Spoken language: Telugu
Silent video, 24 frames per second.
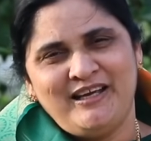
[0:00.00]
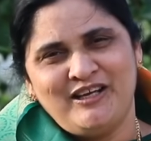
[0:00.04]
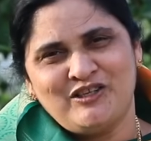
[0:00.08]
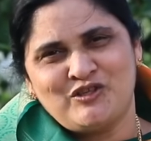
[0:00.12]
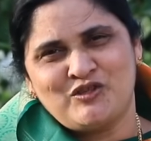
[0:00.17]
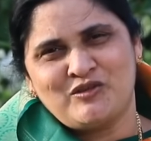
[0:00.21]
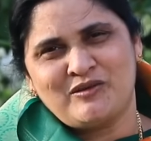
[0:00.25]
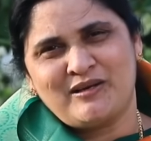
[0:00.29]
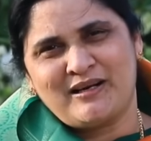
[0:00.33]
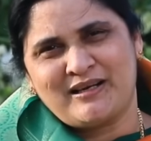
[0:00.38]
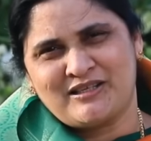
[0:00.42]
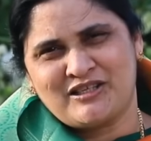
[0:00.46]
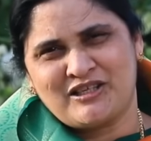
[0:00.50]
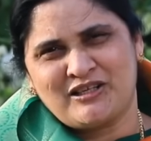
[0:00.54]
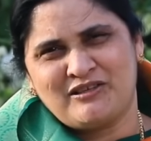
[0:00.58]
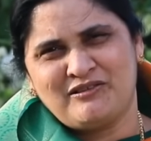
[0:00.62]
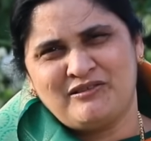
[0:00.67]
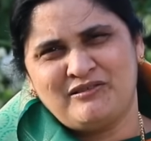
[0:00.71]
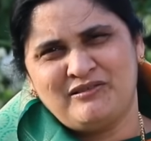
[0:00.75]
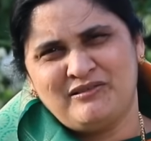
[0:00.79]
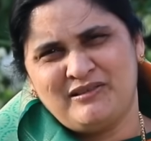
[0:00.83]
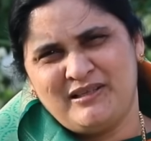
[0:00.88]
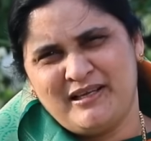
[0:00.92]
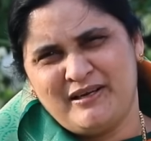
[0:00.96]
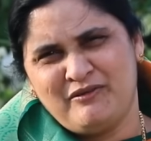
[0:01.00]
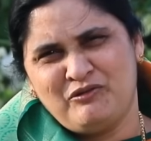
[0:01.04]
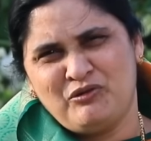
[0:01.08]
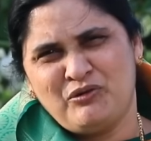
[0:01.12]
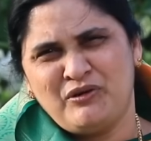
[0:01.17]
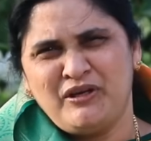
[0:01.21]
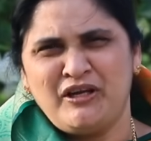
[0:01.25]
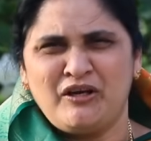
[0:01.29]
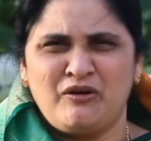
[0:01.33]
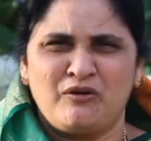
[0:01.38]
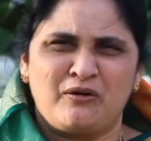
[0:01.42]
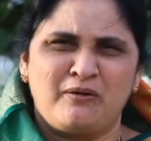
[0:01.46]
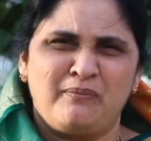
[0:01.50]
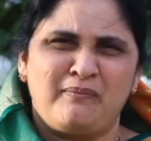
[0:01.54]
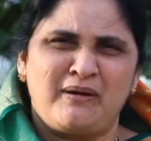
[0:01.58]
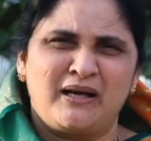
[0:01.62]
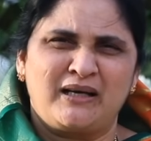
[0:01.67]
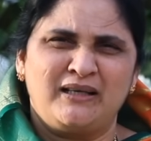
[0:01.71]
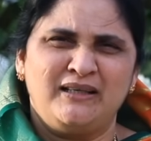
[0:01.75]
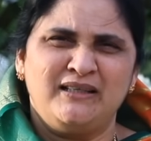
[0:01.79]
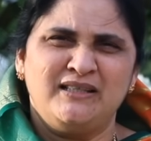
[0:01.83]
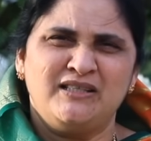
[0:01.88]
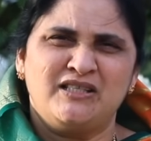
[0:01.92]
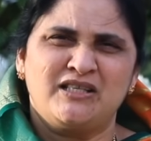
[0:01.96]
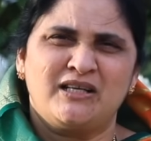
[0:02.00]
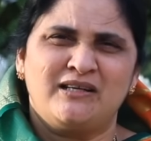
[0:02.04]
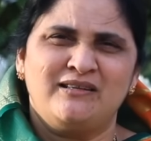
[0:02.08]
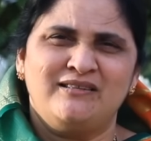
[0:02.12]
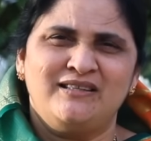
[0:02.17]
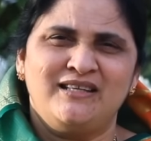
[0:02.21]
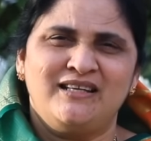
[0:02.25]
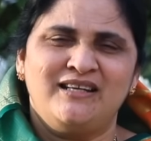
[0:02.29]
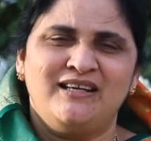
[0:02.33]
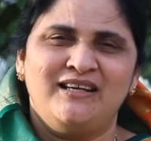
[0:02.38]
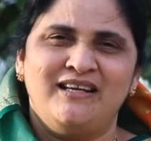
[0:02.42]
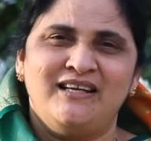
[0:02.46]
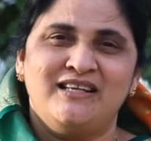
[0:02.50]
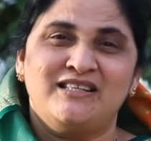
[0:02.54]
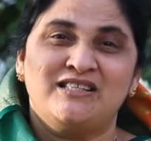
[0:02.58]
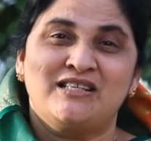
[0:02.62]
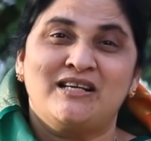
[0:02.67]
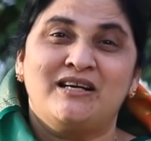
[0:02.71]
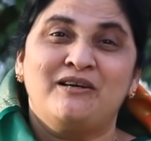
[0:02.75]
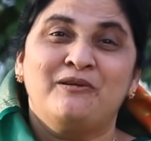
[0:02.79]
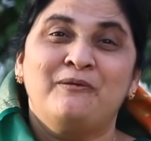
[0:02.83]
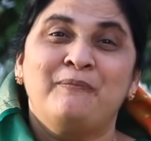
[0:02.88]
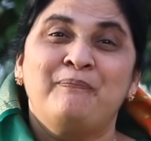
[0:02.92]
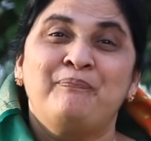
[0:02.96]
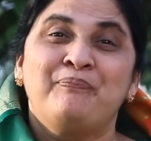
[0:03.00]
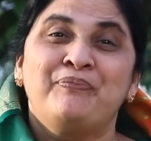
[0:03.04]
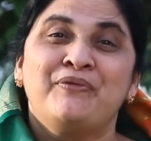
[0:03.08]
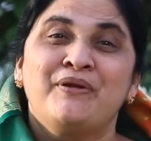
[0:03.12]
ఏసు రక్షకుడు దేవుడు నీ కొరకు మరణించాడు తిరిగి లేచాడు